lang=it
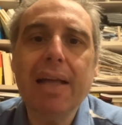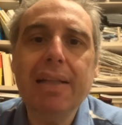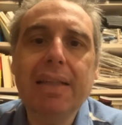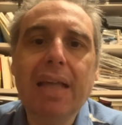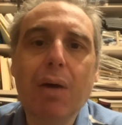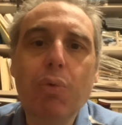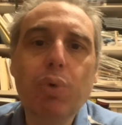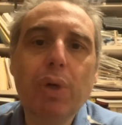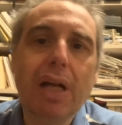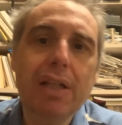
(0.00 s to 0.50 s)
da
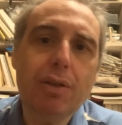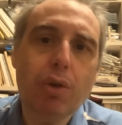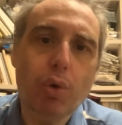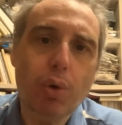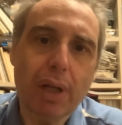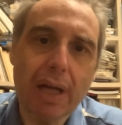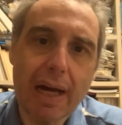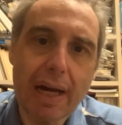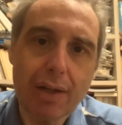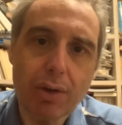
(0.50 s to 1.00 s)
un altro
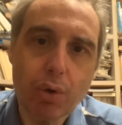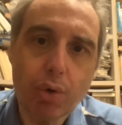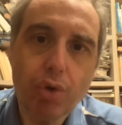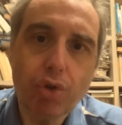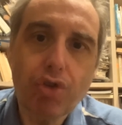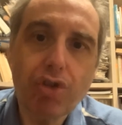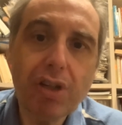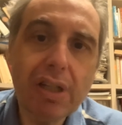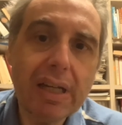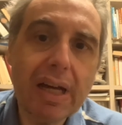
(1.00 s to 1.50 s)
lato
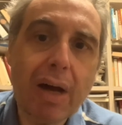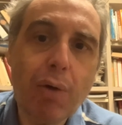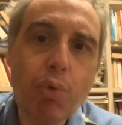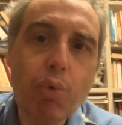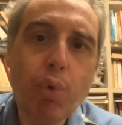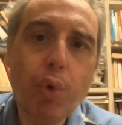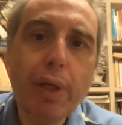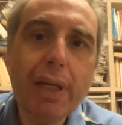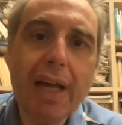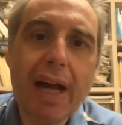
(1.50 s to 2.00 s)
ci
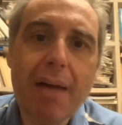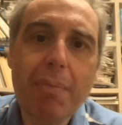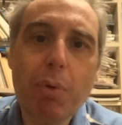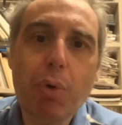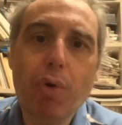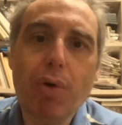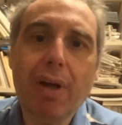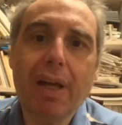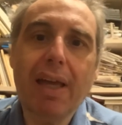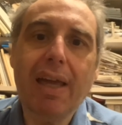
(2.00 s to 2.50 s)

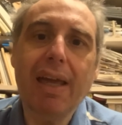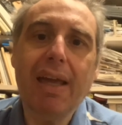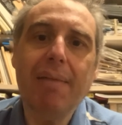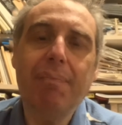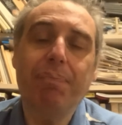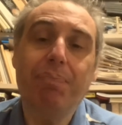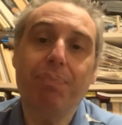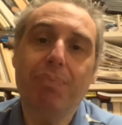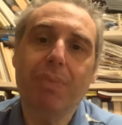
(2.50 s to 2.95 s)
auguriamo che